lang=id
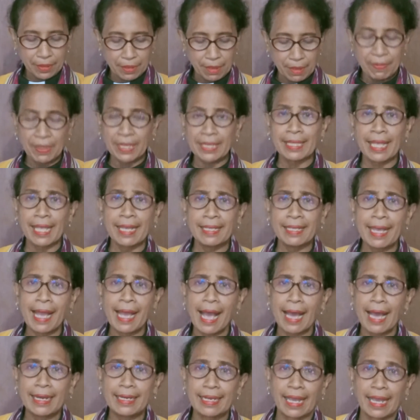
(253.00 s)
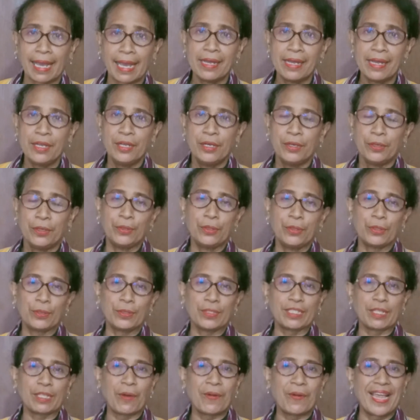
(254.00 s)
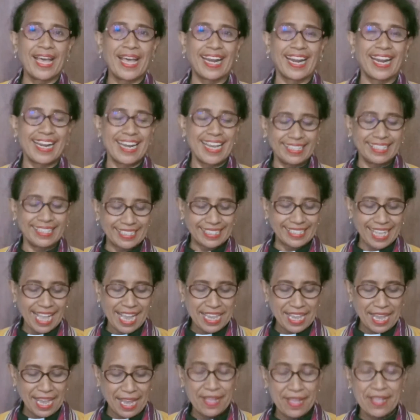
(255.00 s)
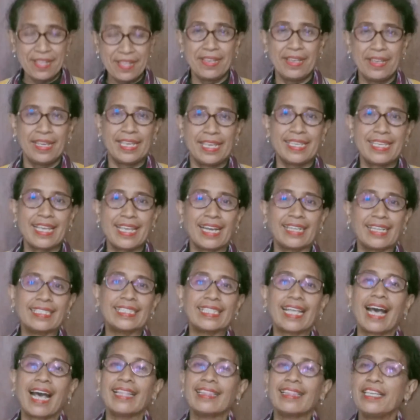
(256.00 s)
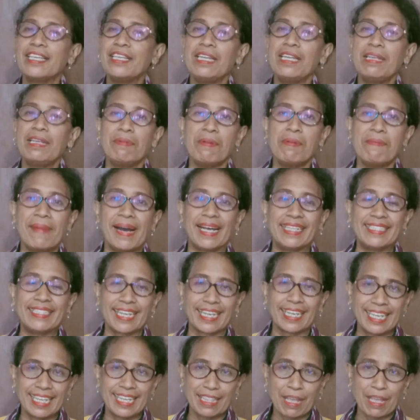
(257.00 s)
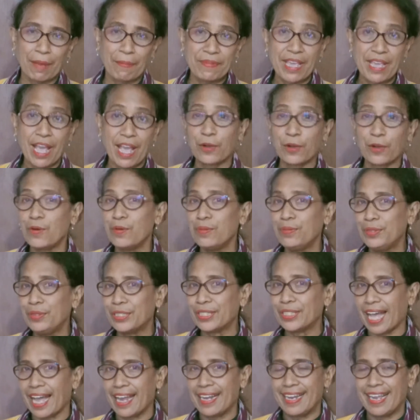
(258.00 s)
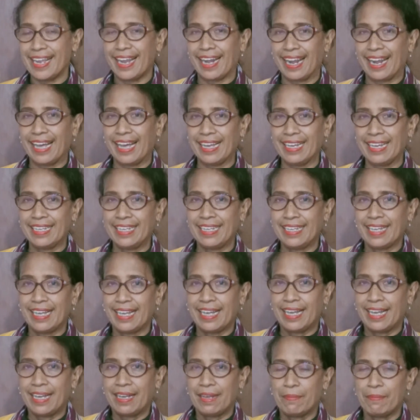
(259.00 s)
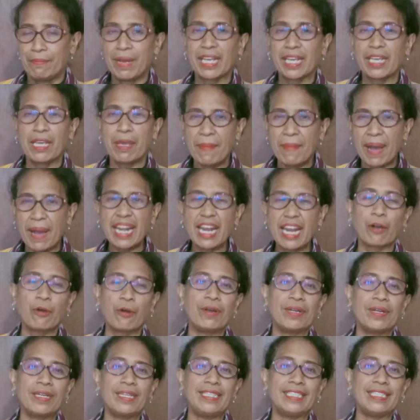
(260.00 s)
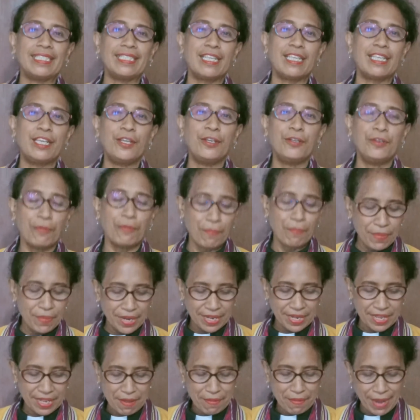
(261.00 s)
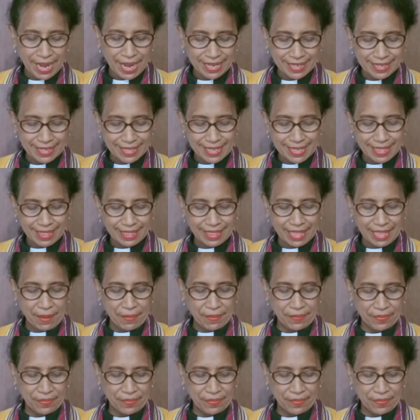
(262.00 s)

Pertanyaannya untuk saudara dan saya, yang saat ini membaca kitab Yakobus adalah bagaimana kondisi hidup beriman kita.